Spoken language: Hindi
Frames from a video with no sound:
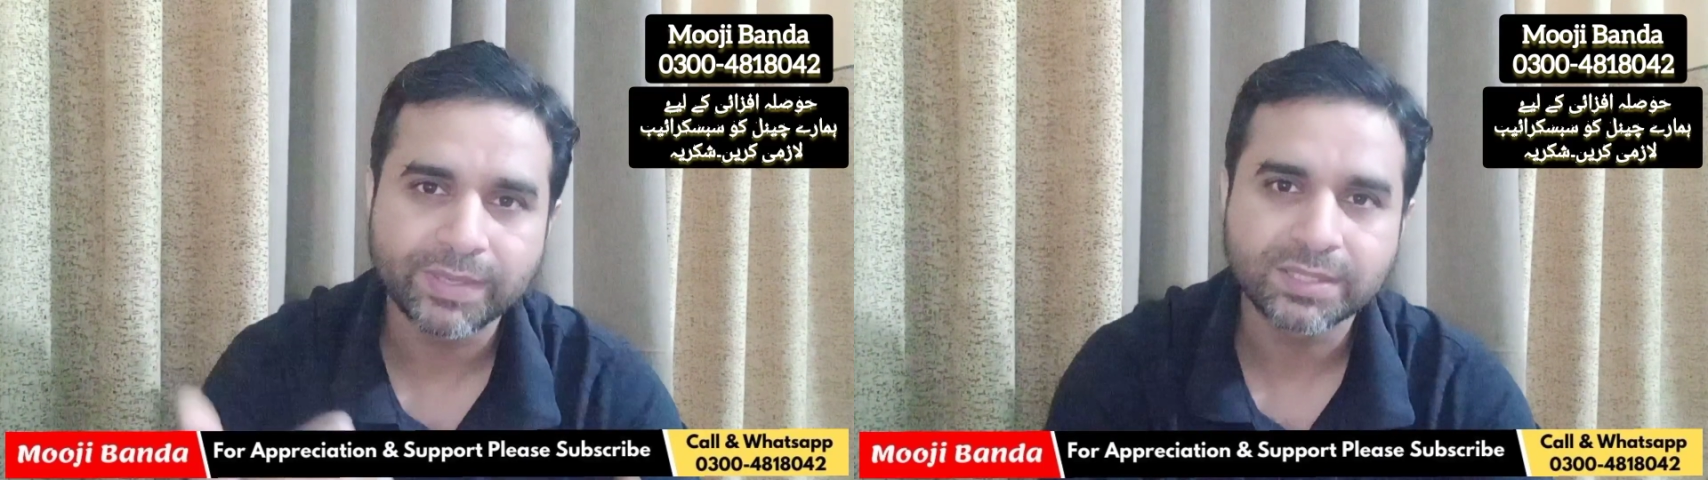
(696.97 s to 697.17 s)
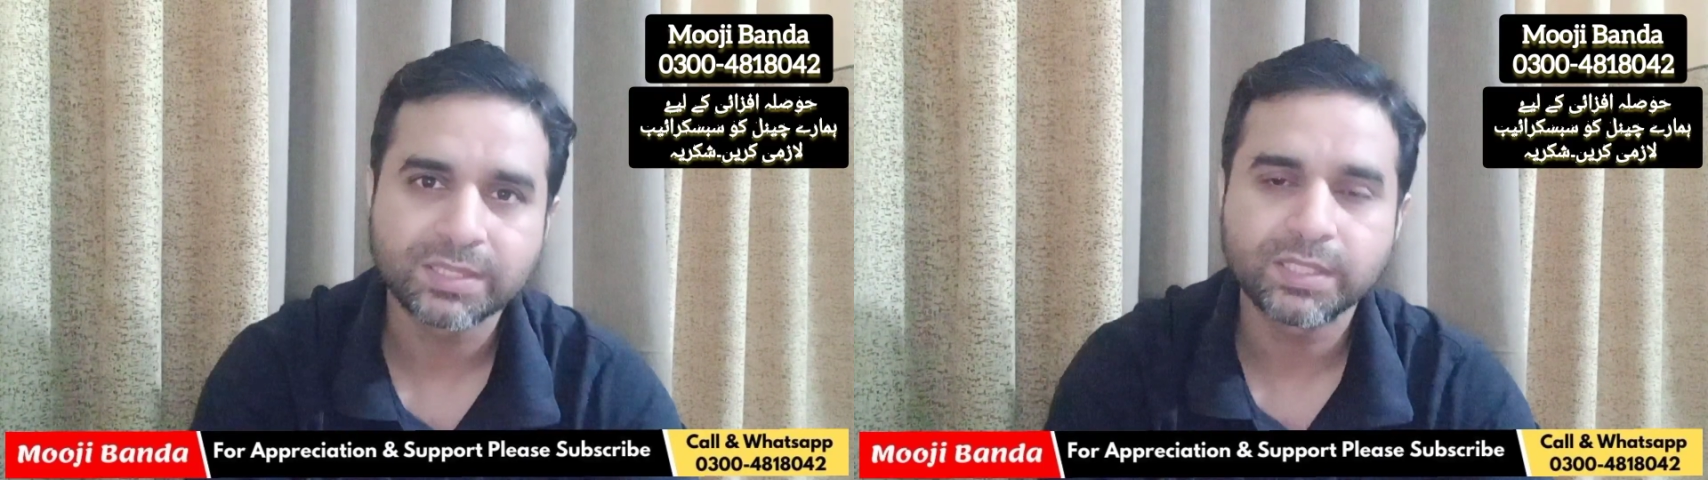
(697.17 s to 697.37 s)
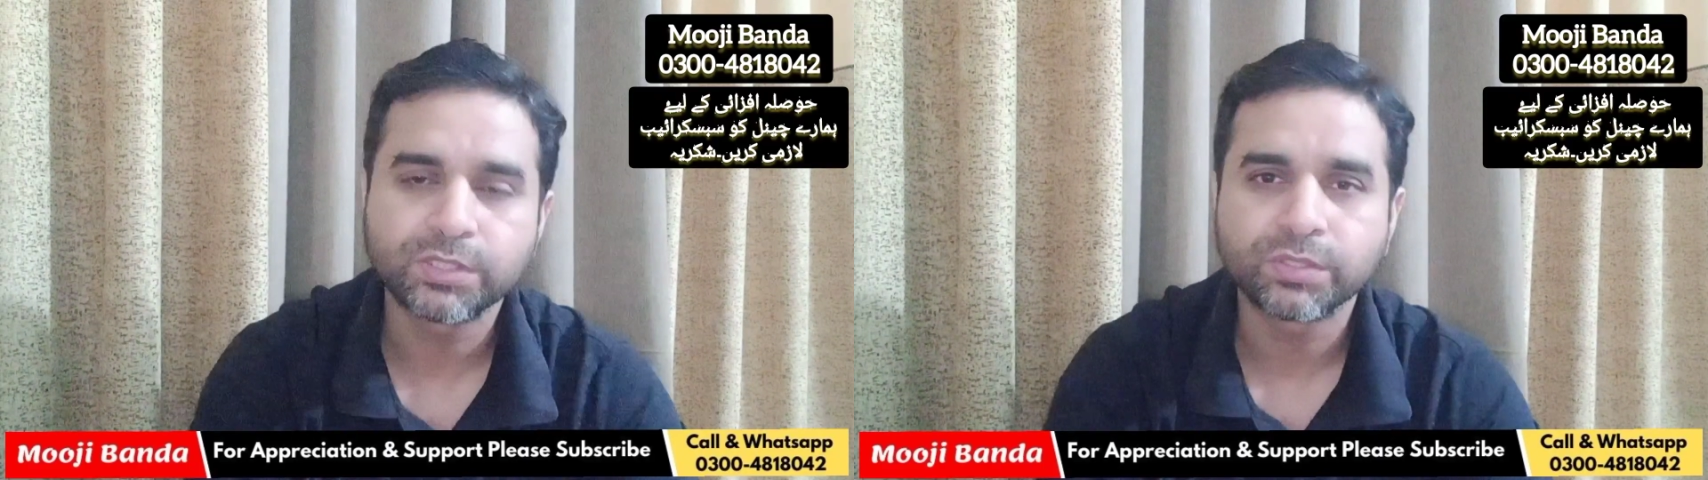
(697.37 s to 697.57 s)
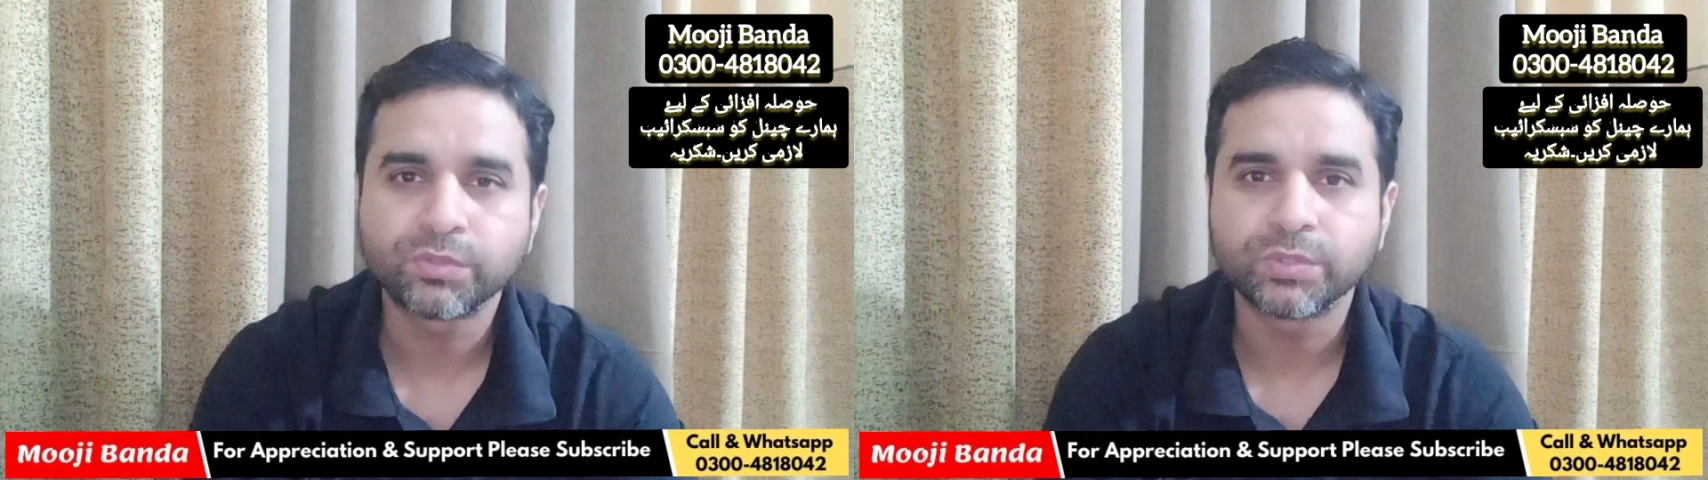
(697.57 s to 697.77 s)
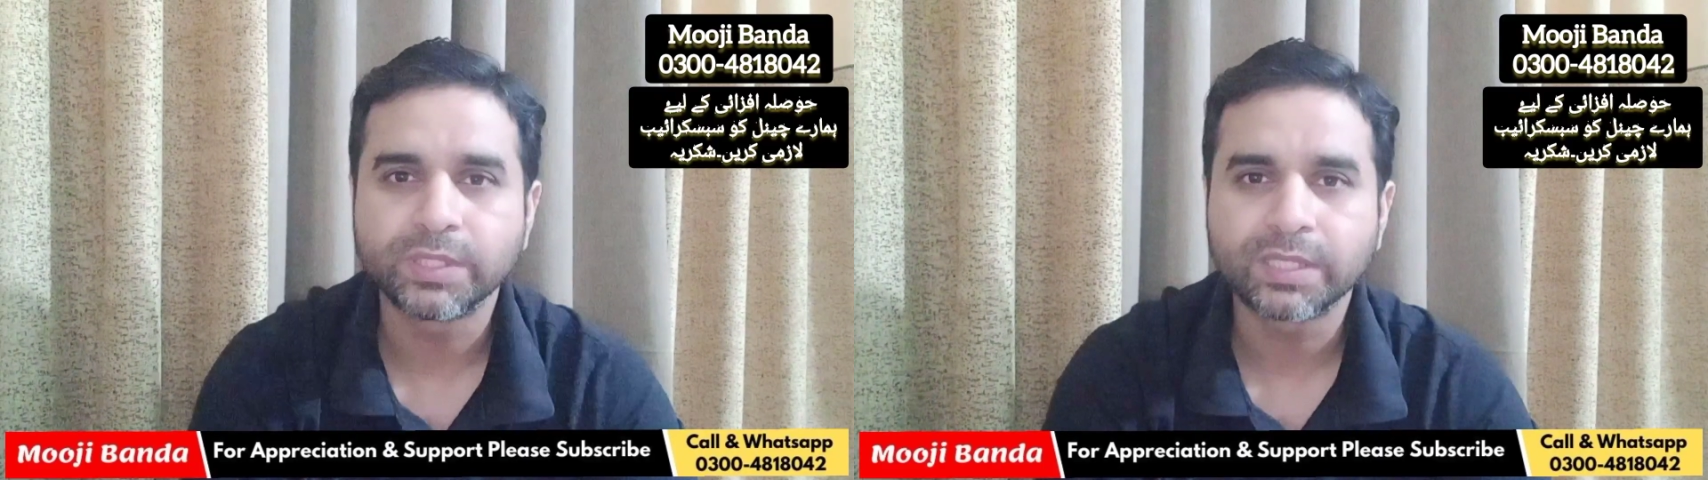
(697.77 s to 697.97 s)
वैक्सीनेशन
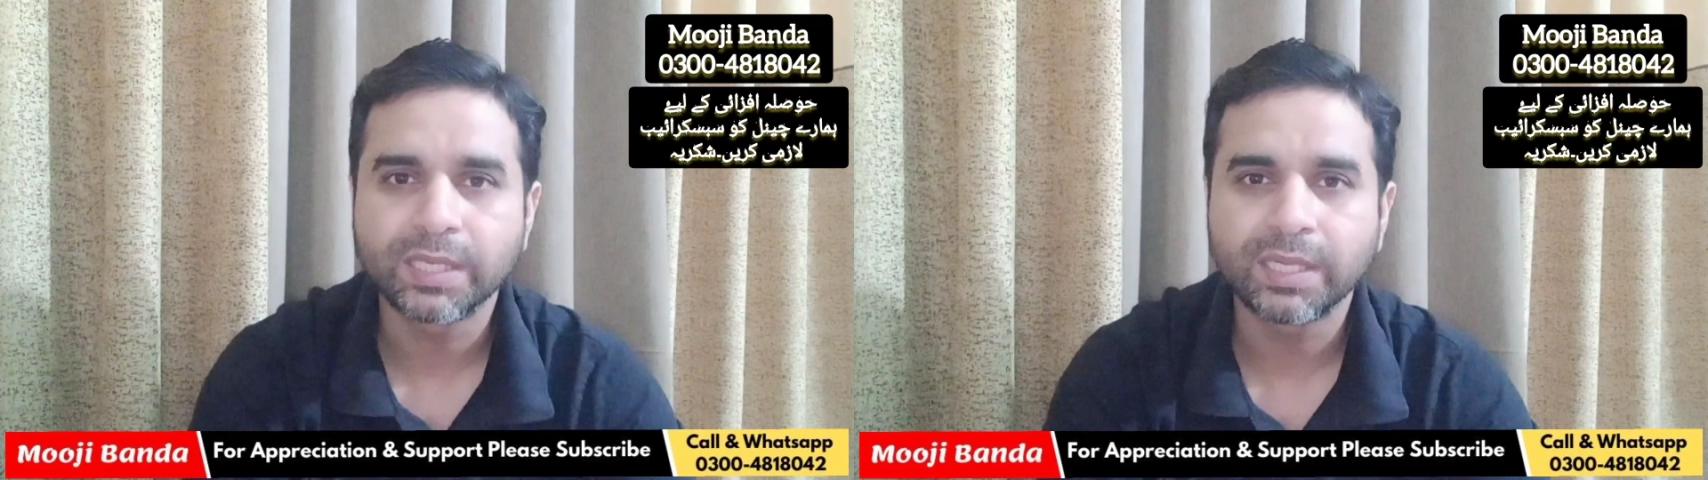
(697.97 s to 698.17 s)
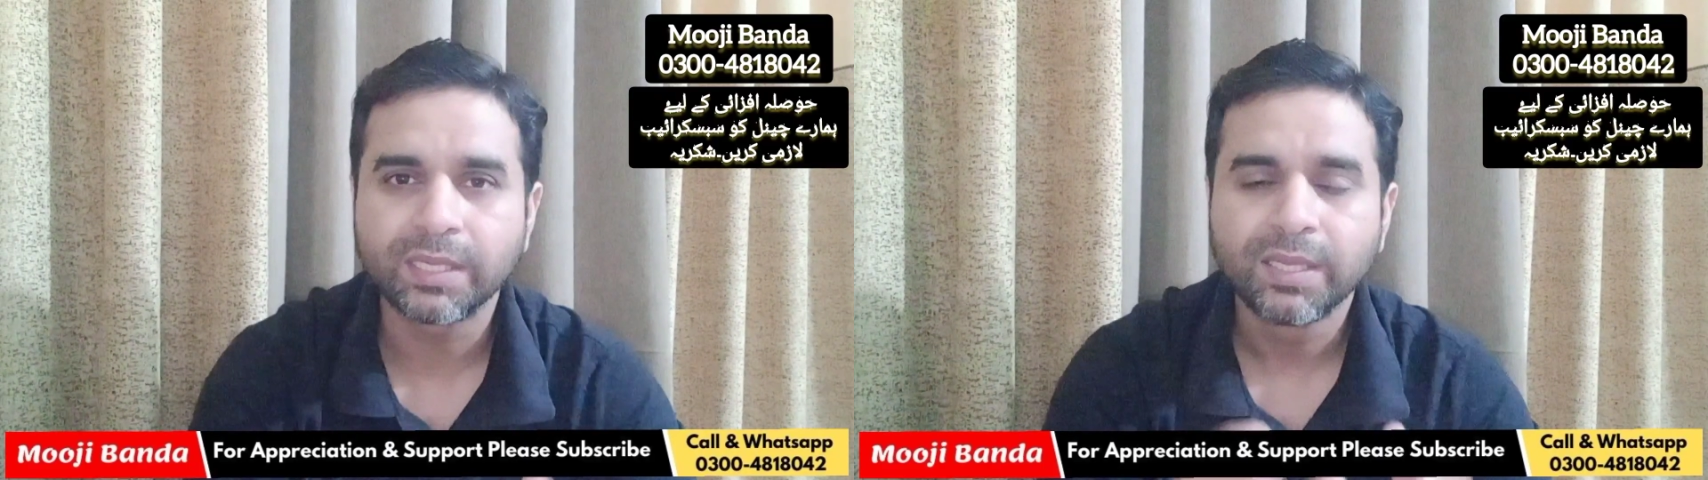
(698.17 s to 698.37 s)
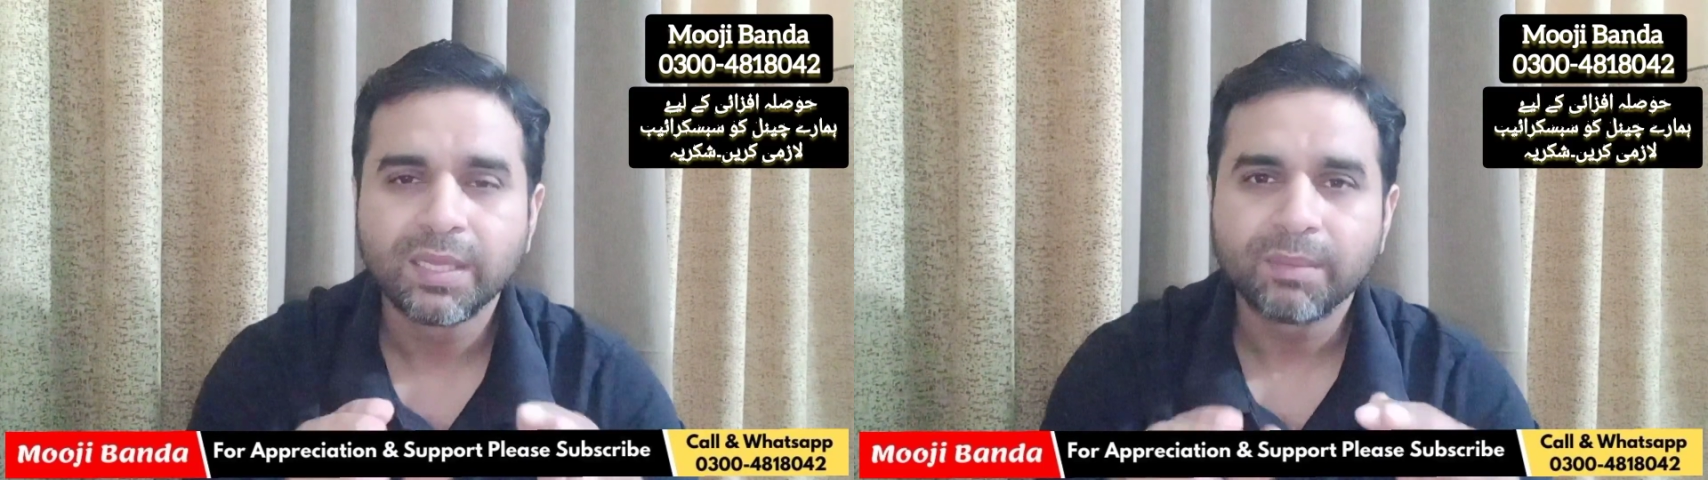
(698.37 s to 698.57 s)
को देखा है